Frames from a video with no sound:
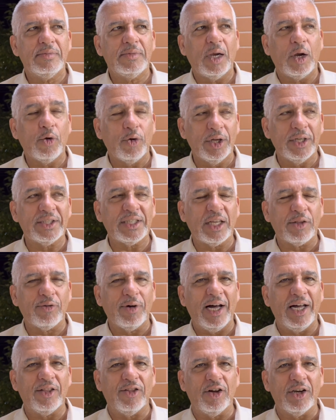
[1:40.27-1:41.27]
Luiz
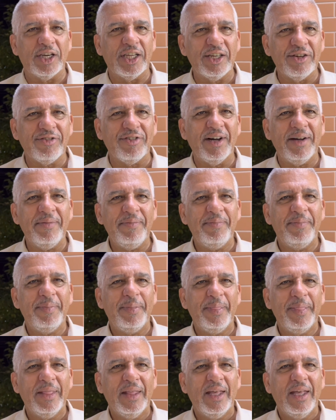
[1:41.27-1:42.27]
Eduardo Oliva
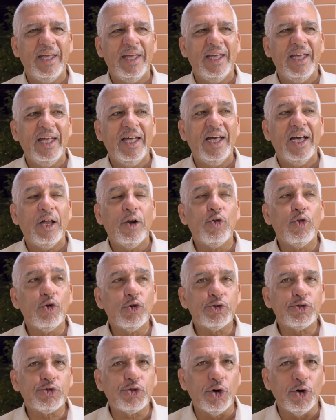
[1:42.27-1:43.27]

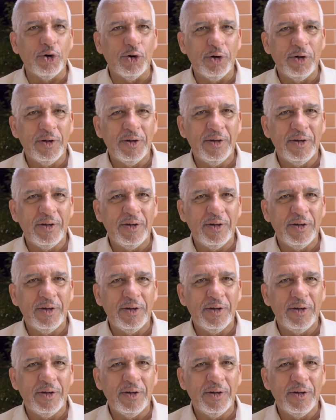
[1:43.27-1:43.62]
lutou